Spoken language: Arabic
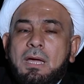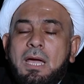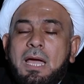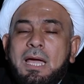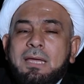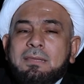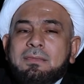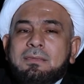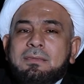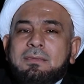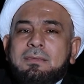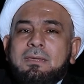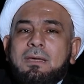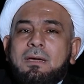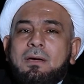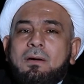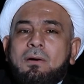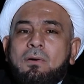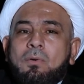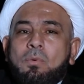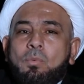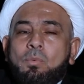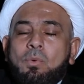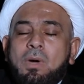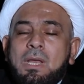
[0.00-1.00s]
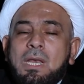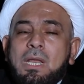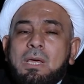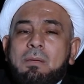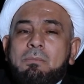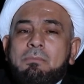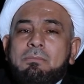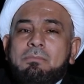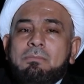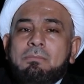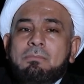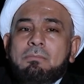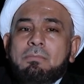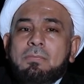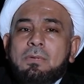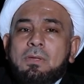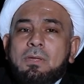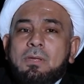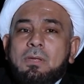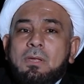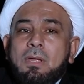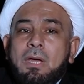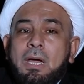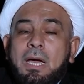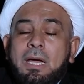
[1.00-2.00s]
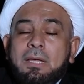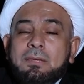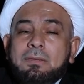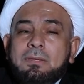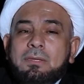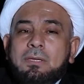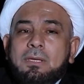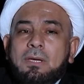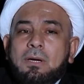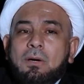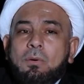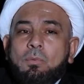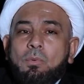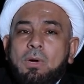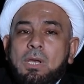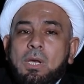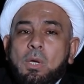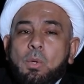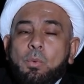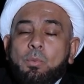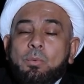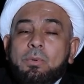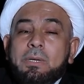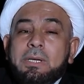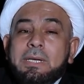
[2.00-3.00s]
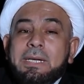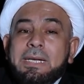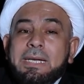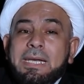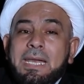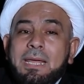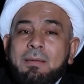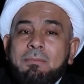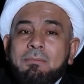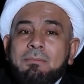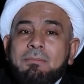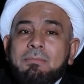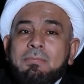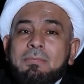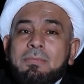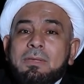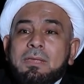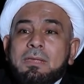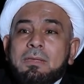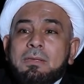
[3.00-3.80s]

حتى ولم حتى ولو لم